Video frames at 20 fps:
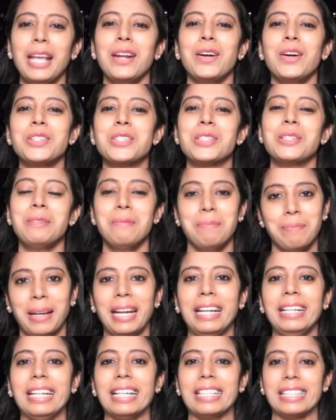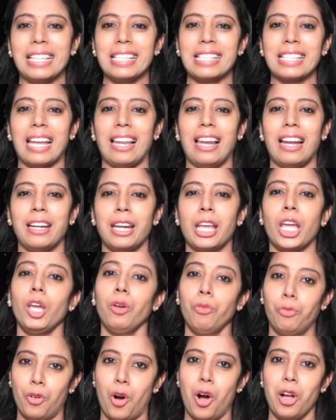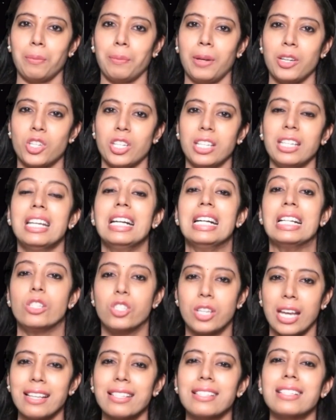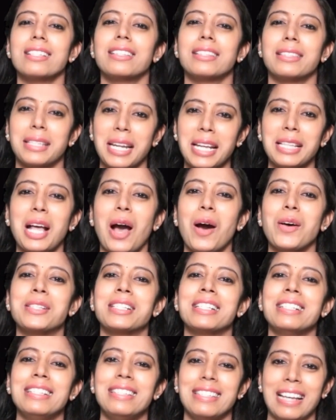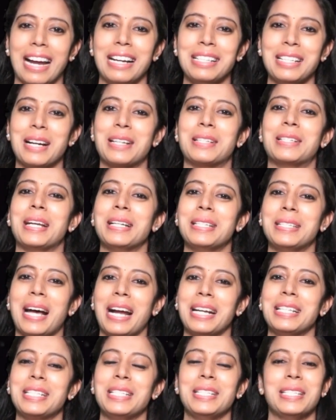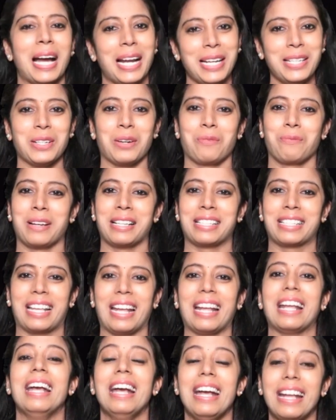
ఈ రోజు మీ ఇంటికి తీసుకెళ్ళండి ఫాగ్ మెషిన్ జస్ట్ త్రీ థౌజండ్ నైన్ హండ్రెడ్ అండ్ నైన్టీ నైన్ రూపీస్ కి